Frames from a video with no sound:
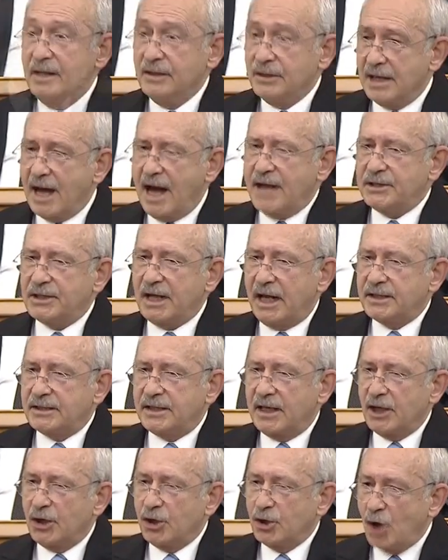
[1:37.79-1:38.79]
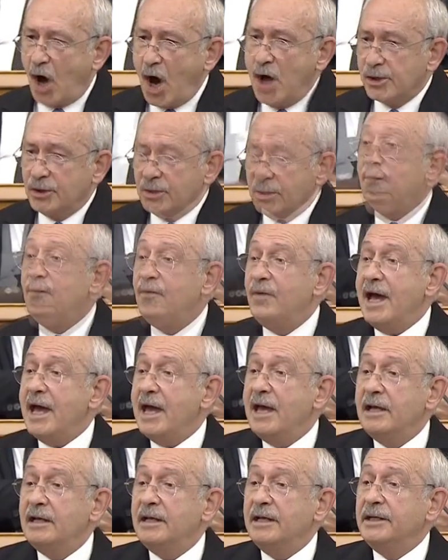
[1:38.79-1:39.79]
Gerçekleri gör ve
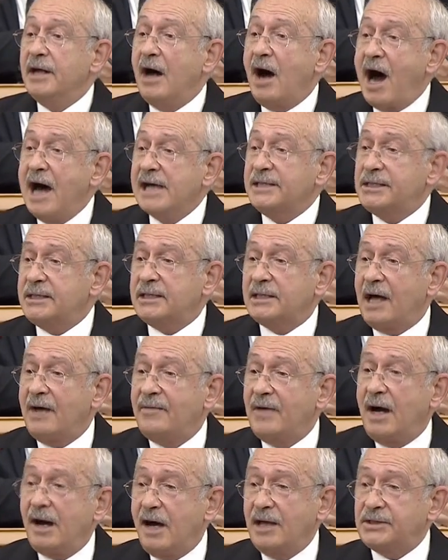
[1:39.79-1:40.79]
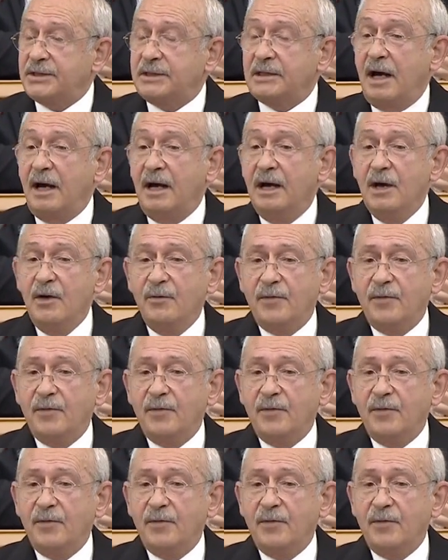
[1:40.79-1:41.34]
elini asla ve asla